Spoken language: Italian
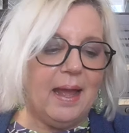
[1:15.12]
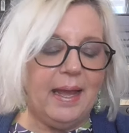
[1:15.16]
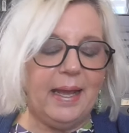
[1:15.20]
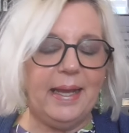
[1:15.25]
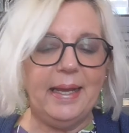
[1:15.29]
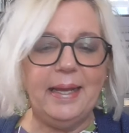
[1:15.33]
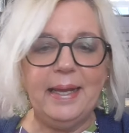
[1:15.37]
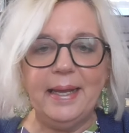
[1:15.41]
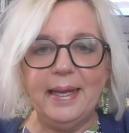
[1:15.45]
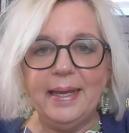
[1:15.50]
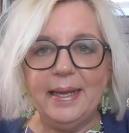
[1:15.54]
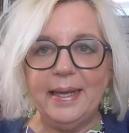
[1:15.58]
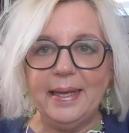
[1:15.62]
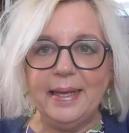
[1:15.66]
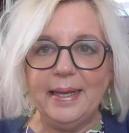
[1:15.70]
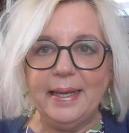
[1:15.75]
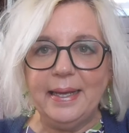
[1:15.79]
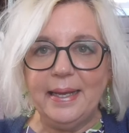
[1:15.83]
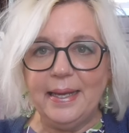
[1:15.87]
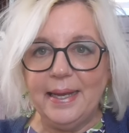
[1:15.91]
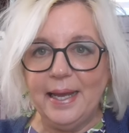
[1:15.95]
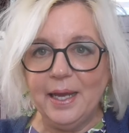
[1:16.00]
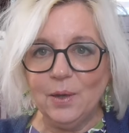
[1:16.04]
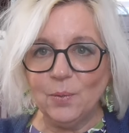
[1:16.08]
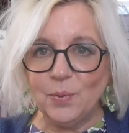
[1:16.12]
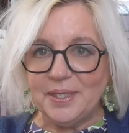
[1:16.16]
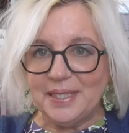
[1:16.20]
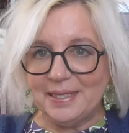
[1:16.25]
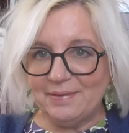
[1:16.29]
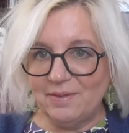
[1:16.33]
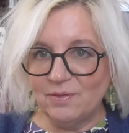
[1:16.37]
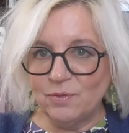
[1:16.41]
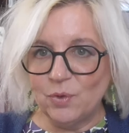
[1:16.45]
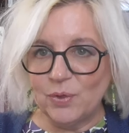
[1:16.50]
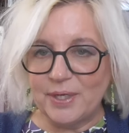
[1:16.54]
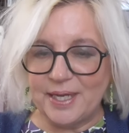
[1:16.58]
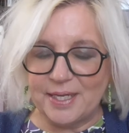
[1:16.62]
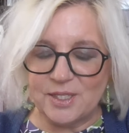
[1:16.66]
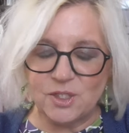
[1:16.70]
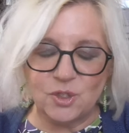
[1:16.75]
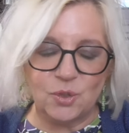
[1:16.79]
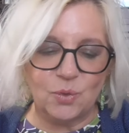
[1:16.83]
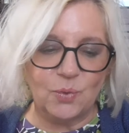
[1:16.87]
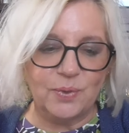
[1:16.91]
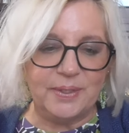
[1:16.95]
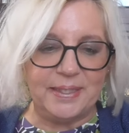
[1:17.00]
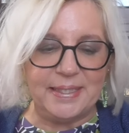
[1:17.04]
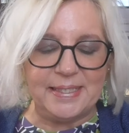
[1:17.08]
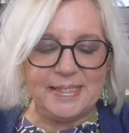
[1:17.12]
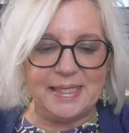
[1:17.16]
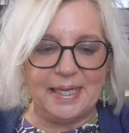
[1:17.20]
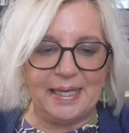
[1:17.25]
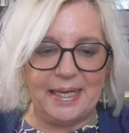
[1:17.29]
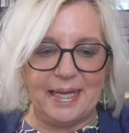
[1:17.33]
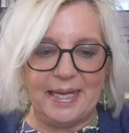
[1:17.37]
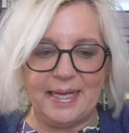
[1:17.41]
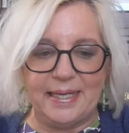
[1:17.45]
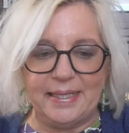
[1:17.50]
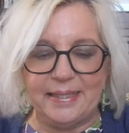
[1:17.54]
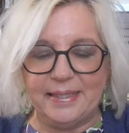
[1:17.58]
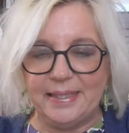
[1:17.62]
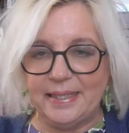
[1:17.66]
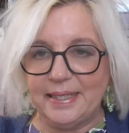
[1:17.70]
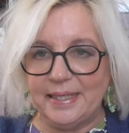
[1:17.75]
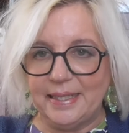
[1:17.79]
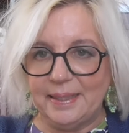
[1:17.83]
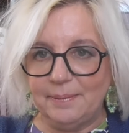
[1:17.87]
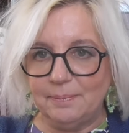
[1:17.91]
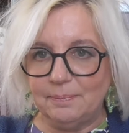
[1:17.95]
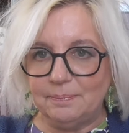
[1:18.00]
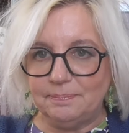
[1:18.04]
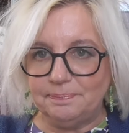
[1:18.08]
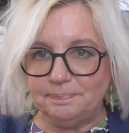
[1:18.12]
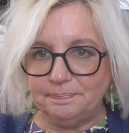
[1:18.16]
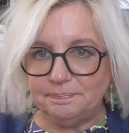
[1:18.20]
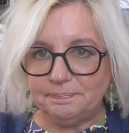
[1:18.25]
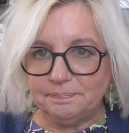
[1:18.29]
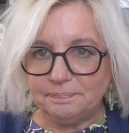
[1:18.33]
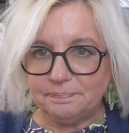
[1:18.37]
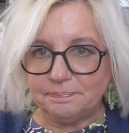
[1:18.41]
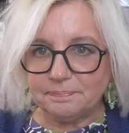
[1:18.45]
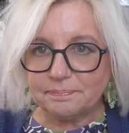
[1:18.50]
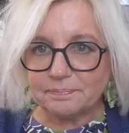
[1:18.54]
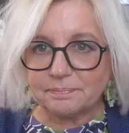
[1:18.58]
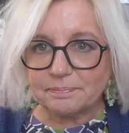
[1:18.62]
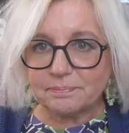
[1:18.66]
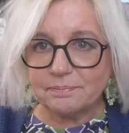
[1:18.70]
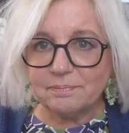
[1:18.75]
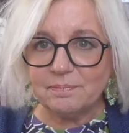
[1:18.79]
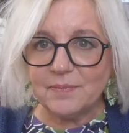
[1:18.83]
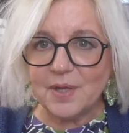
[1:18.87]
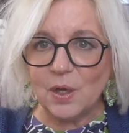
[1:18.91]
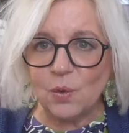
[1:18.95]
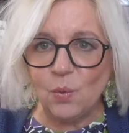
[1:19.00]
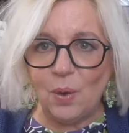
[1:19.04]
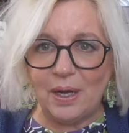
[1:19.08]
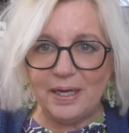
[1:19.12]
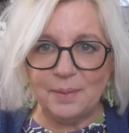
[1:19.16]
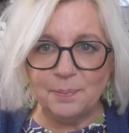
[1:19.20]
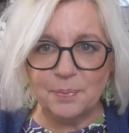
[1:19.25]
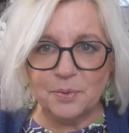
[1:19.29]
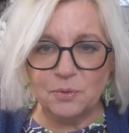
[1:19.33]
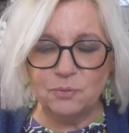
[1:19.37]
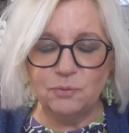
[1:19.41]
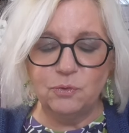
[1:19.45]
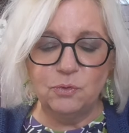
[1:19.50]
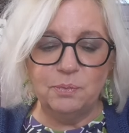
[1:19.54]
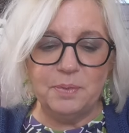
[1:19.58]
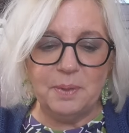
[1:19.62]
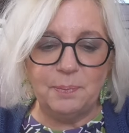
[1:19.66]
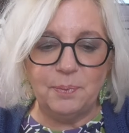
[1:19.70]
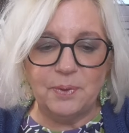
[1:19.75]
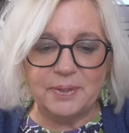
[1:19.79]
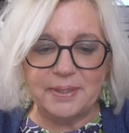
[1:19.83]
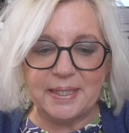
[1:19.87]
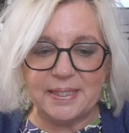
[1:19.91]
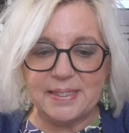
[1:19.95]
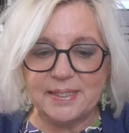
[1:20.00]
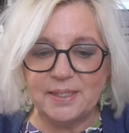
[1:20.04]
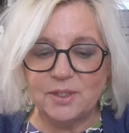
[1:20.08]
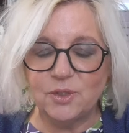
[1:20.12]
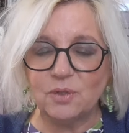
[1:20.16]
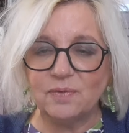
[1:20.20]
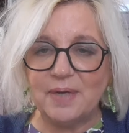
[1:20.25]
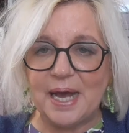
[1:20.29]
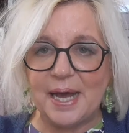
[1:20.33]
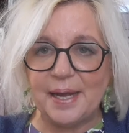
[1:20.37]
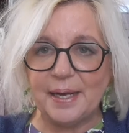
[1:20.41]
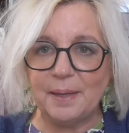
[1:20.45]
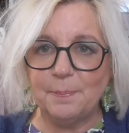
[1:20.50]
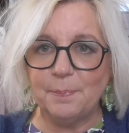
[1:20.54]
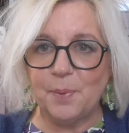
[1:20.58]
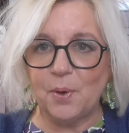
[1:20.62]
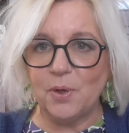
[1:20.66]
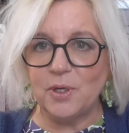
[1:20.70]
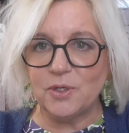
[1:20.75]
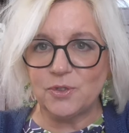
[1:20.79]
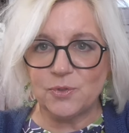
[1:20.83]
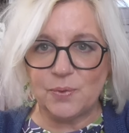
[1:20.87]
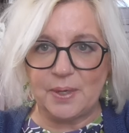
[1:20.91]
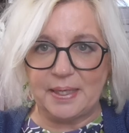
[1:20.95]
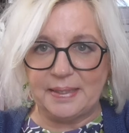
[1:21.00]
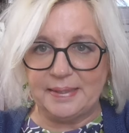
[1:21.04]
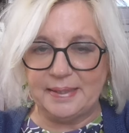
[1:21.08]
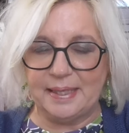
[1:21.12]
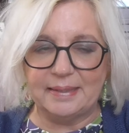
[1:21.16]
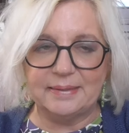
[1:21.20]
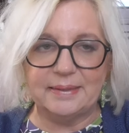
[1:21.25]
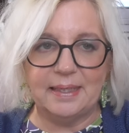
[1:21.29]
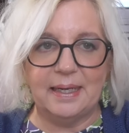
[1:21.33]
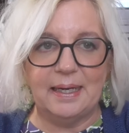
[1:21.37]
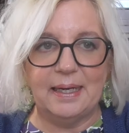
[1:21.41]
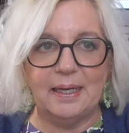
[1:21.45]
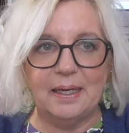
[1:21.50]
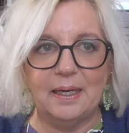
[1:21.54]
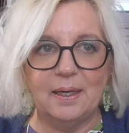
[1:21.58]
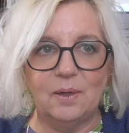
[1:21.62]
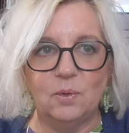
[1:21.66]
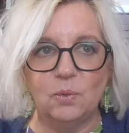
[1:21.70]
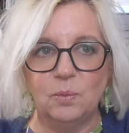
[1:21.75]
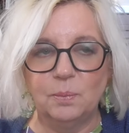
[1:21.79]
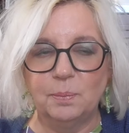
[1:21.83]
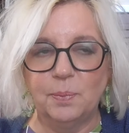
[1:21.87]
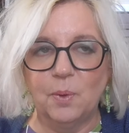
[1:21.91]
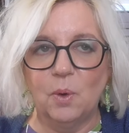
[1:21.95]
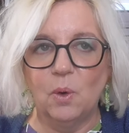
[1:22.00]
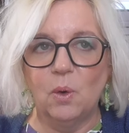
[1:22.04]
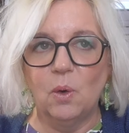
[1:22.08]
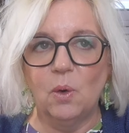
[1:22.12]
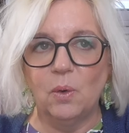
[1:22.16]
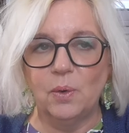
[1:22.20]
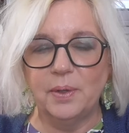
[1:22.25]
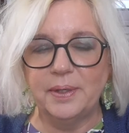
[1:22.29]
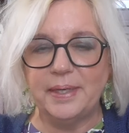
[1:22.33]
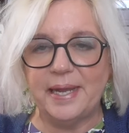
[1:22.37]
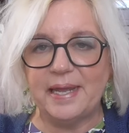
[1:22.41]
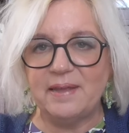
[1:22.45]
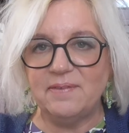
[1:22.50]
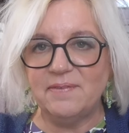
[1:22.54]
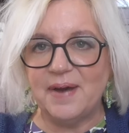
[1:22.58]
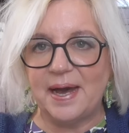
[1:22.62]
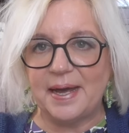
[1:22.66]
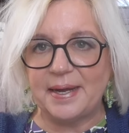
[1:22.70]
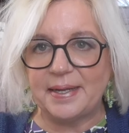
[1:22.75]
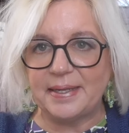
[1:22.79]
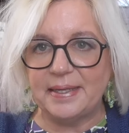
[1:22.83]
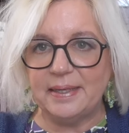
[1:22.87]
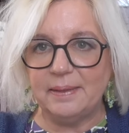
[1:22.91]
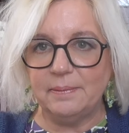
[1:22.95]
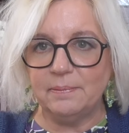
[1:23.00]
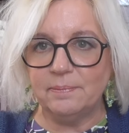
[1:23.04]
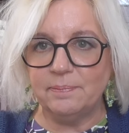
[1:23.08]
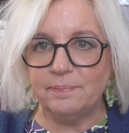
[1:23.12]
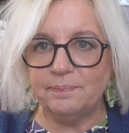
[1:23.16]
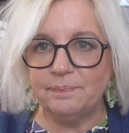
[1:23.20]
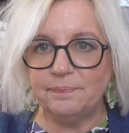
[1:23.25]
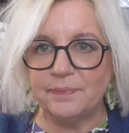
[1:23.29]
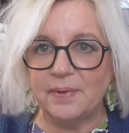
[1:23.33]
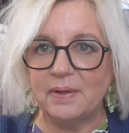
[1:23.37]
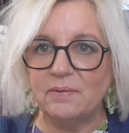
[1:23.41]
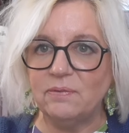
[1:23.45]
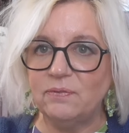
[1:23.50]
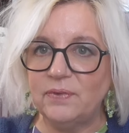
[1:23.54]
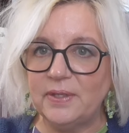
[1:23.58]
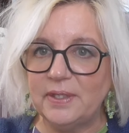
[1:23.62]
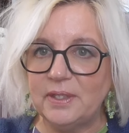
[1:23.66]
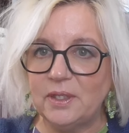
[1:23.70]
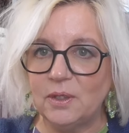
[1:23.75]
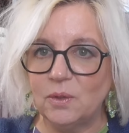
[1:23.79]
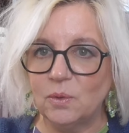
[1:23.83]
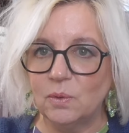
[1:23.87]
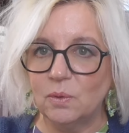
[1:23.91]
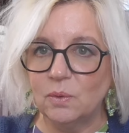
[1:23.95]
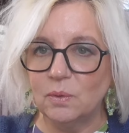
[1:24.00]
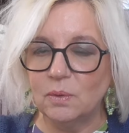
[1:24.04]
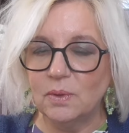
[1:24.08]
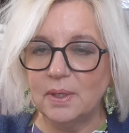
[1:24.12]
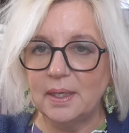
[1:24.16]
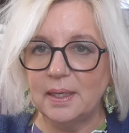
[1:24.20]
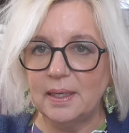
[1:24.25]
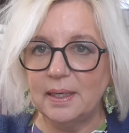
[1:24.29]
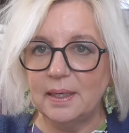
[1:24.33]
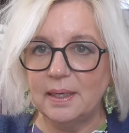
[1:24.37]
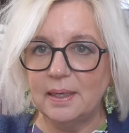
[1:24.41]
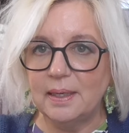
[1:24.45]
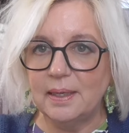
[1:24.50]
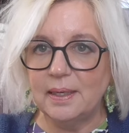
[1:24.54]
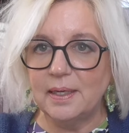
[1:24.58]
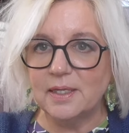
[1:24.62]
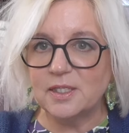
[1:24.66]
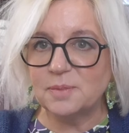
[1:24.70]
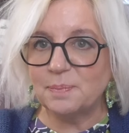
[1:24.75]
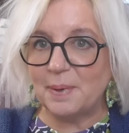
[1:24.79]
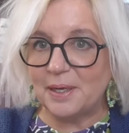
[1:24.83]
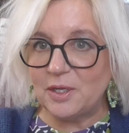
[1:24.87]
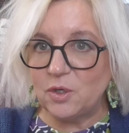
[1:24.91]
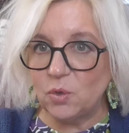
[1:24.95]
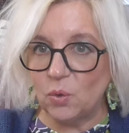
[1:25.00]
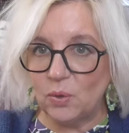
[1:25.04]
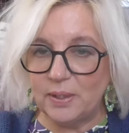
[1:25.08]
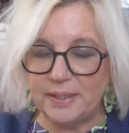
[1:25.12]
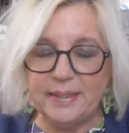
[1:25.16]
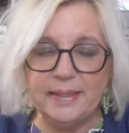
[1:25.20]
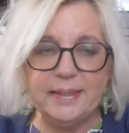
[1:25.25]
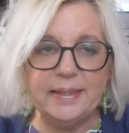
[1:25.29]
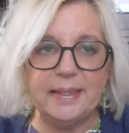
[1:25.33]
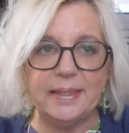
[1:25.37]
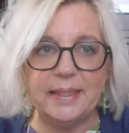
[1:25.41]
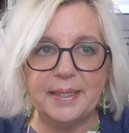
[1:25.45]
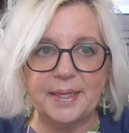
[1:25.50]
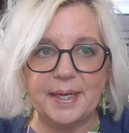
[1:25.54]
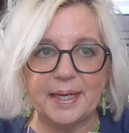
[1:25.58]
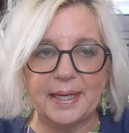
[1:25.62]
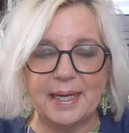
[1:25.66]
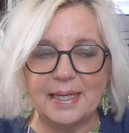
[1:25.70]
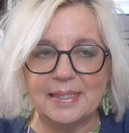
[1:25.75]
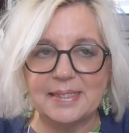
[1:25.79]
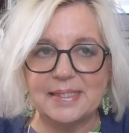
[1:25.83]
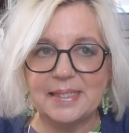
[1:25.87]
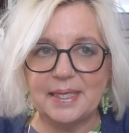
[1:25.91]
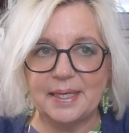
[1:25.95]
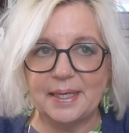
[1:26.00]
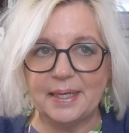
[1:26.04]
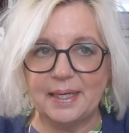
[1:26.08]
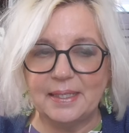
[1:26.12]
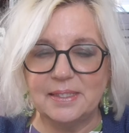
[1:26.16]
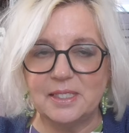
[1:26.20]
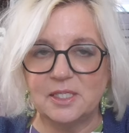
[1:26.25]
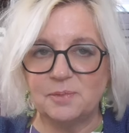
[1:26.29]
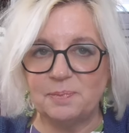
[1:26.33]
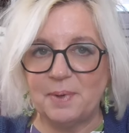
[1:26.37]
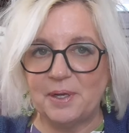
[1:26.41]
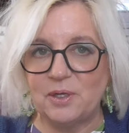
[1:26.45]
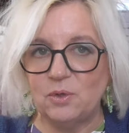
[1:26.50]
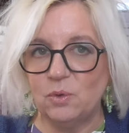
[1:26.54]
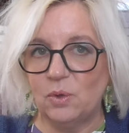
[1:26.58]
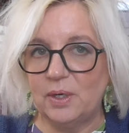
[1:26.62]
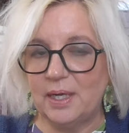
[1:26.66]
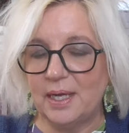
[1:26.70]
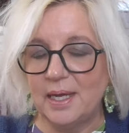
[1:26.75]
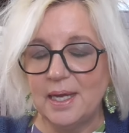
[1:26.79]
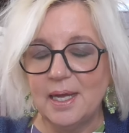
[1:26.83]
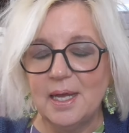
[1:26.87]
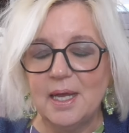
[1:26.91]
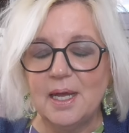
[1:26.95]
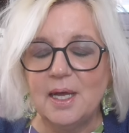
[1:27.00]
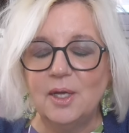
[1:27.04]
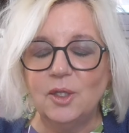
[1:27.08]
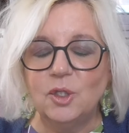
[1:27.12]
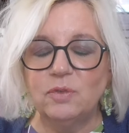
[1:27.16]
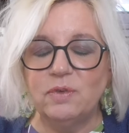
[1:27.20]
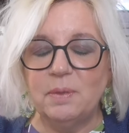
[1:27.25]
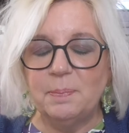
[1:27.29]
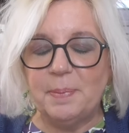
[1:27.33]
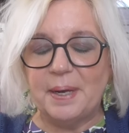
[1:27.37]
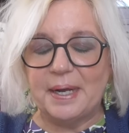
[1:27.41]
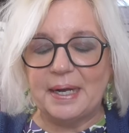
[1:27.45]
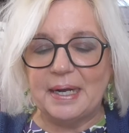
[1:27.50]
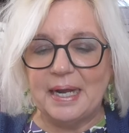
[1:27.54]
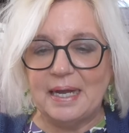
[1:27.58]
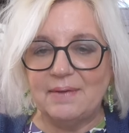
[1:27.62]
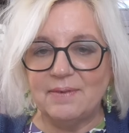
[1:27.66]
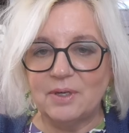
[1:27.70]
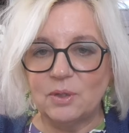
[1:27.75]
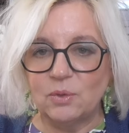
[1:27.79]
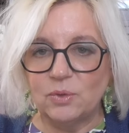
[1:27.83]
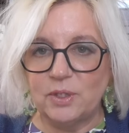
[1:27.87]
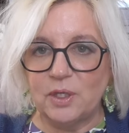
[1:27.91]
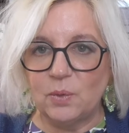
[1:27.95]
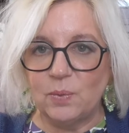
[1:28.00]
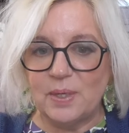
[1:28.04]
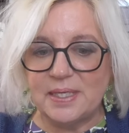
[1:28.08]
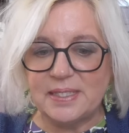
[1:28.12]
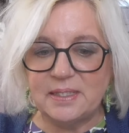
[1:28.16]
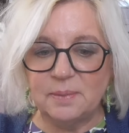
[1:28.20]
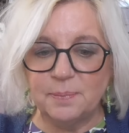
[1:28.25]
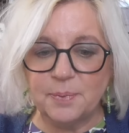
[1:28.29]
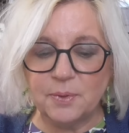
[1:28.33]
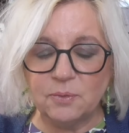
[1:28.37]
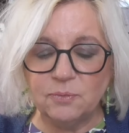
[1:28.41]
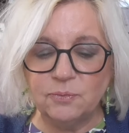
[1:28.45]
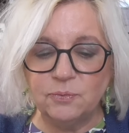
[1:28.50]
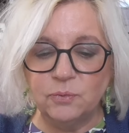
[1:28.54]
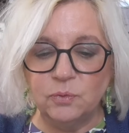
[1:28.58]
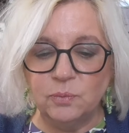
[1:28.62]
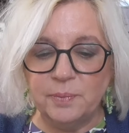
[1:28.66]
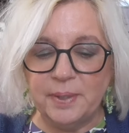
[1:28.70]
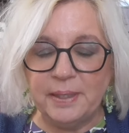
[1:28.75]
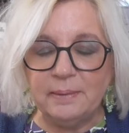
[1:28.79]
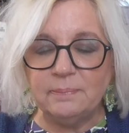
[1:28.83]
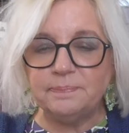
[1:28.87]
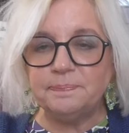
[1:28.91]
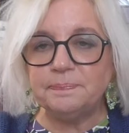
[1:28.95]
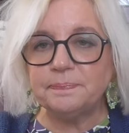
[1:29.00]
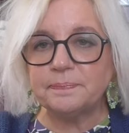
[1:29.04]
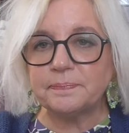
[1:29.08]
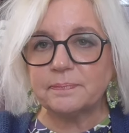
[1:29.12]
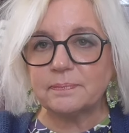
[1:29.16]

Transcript: E, e quindi avevo chiesto notizie a lei di quali profumi potessi trovare, poi sono andata un po' nei vari mm, video eh, spagnoli di ragazzi e ragazze spagnole dove parlavano di questi profumi